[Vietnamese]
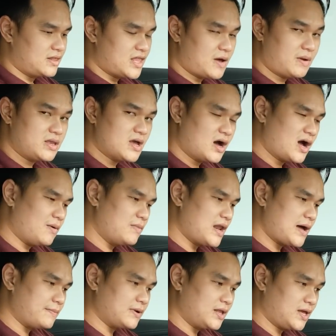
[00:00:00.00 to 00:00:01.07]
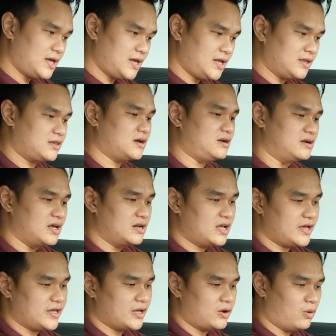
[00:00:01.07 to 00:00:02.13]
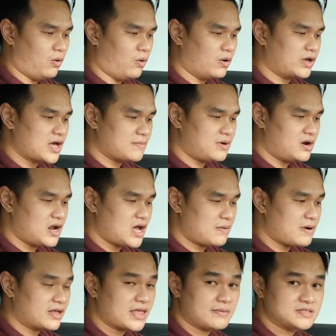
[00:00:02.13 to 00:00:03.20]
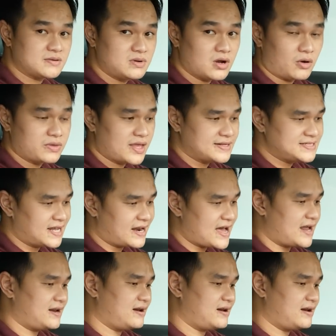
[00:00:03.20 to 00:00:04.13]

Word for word: nếu mình nhớ không lầm thì chất lượng hiển thị của camera 360 độ trên C-Class